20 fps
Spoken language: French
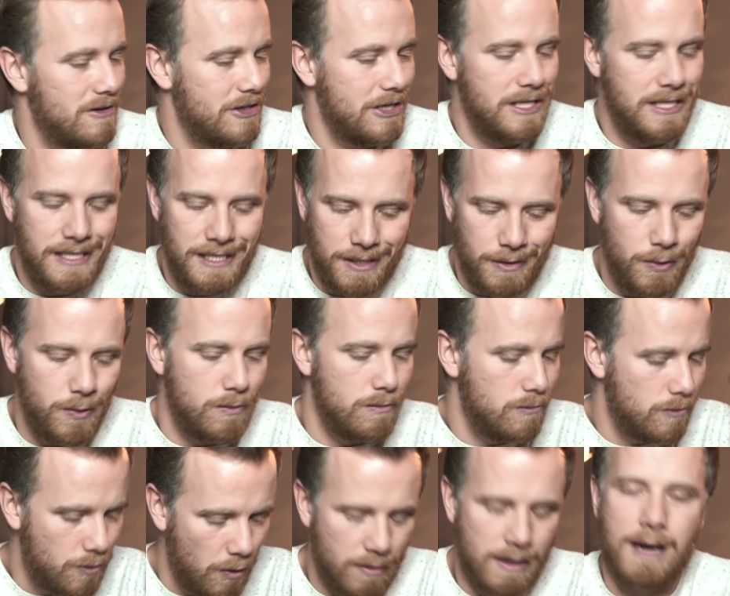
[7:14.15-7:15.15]
J'ai dit
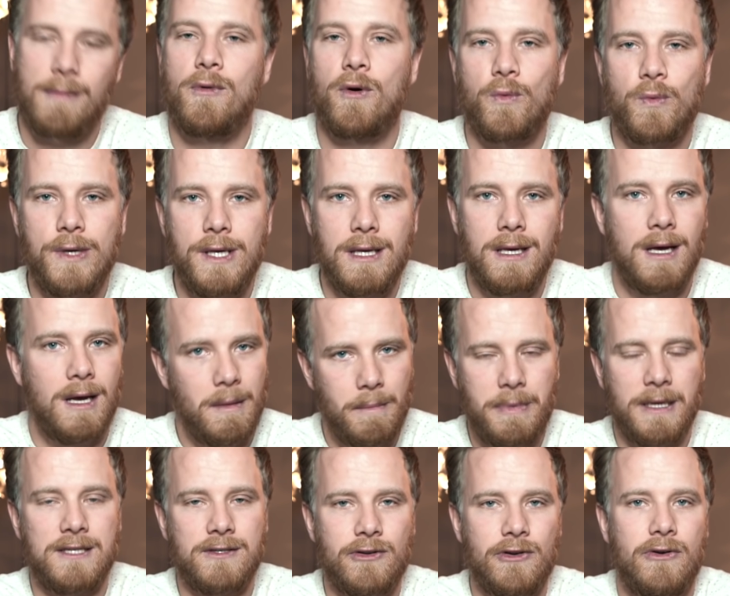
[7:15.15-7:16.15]
totalement oui
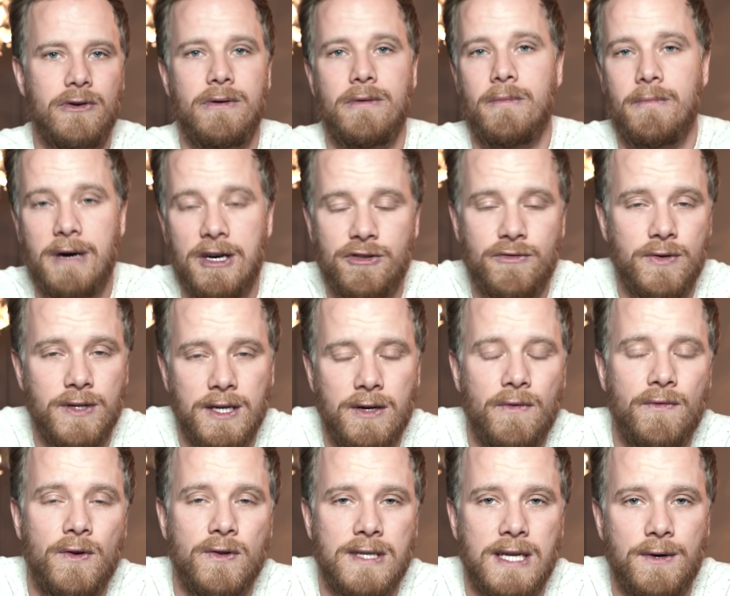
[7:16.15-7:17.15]
parce que bah, je faisais
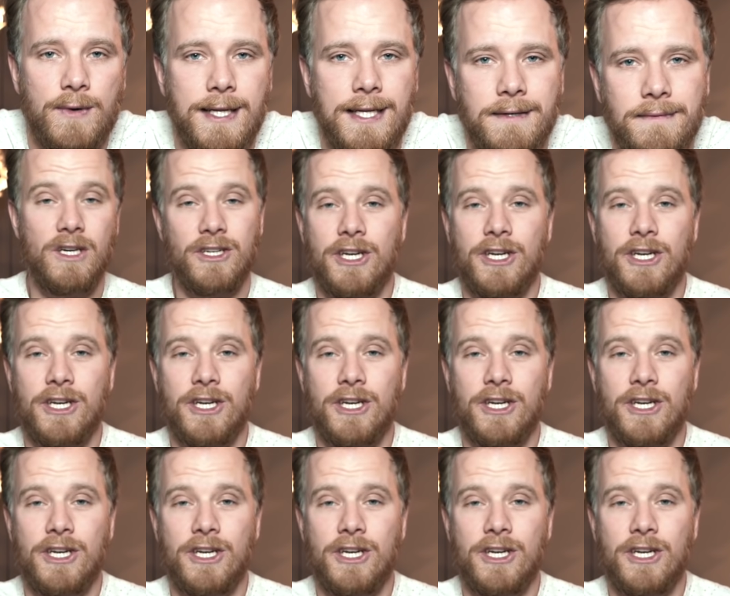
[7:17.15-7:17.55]
confiance à Gwen.